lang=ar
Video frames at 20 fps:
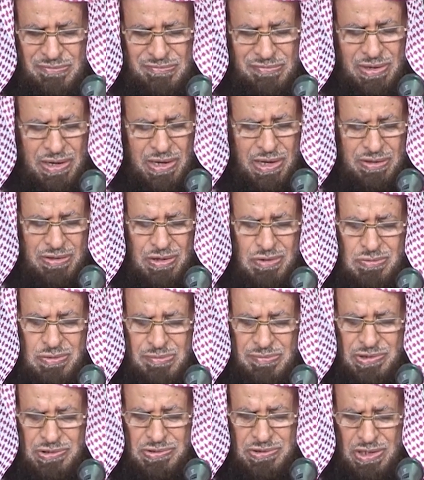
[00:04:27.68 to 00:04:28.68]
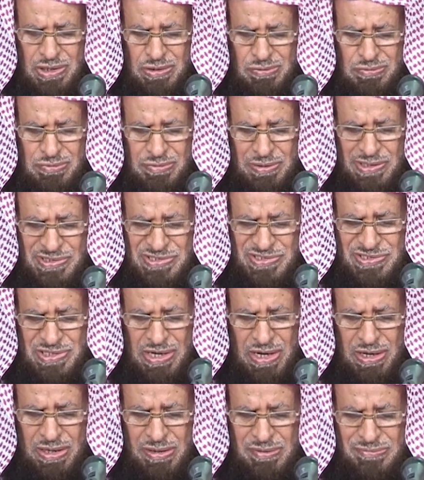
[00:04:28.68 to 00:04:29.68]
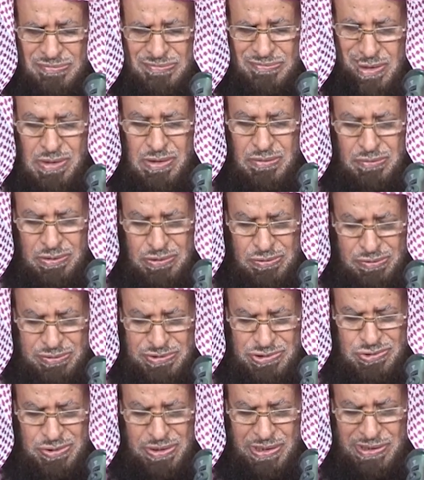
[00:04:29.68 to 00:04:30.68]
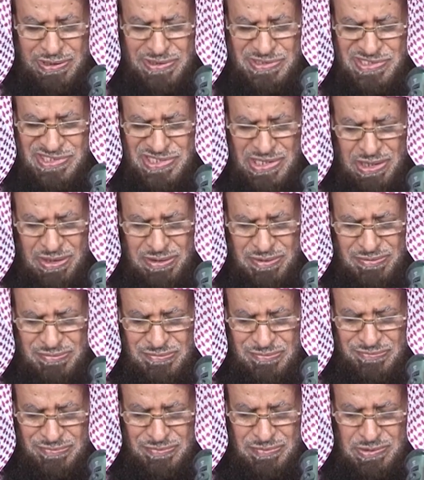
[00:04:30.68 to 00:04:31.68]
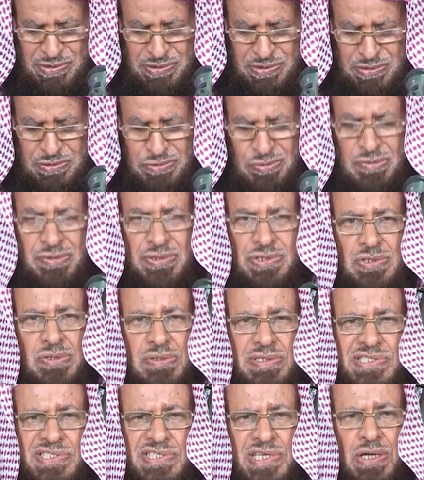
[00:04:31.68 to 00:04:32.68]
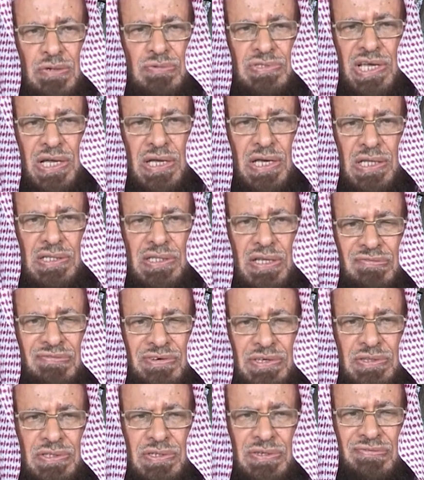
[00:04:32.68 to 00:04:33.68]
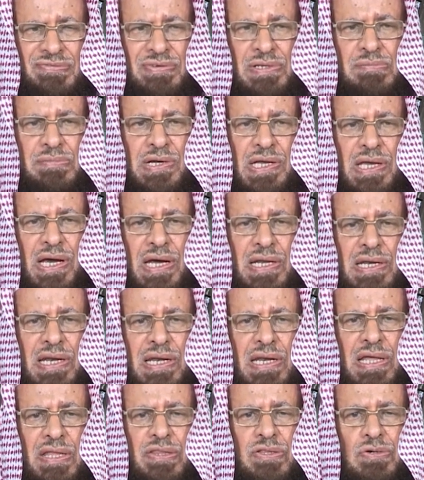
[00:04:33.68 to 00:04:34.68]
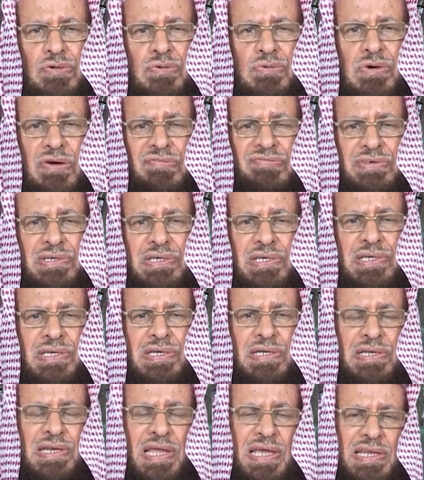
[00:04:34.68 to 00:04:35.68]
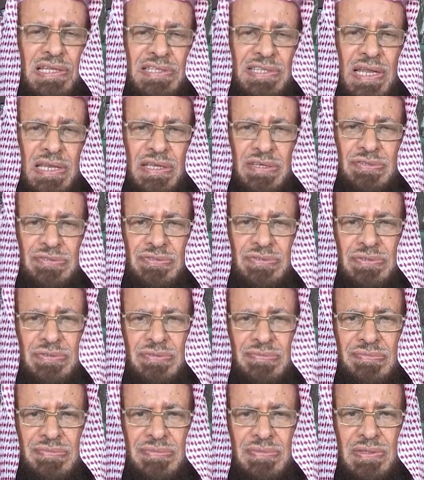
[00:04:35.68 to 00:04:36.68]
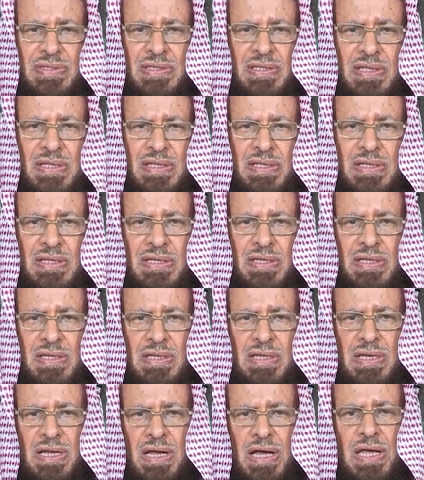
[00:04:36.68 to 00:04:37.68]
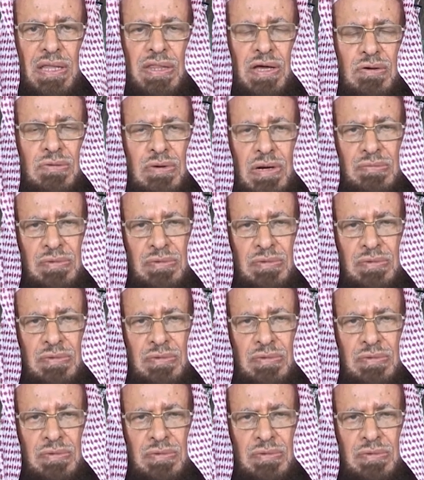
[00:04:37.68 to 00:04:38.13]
فهذا هو مقدار الصاع ويخرجها الإنسان يخرج الإنسان زكاة الفطر في المكان الذي هو فيه ليلة العيد هذا هو